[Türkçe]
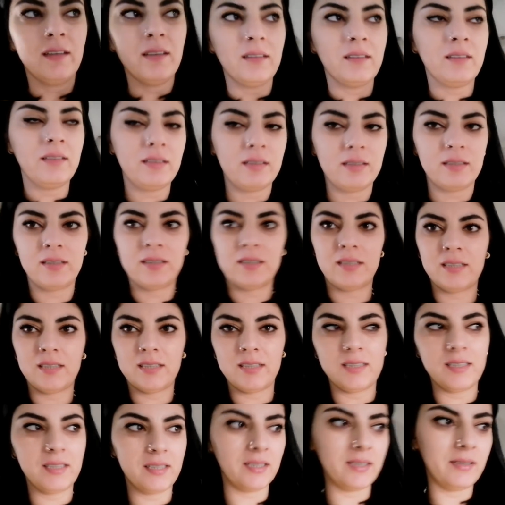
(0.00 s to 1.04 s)
Eh.
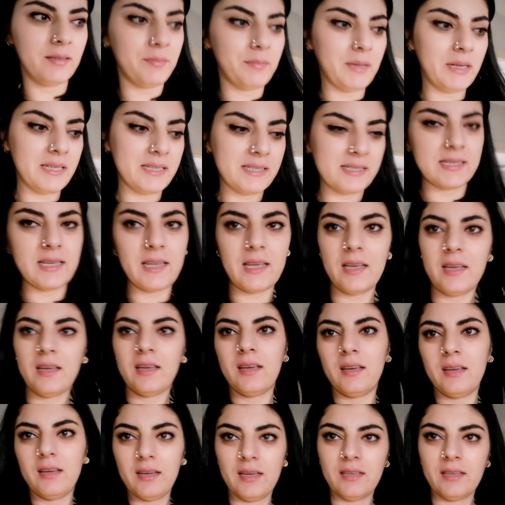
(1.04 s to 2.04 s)
Melis'e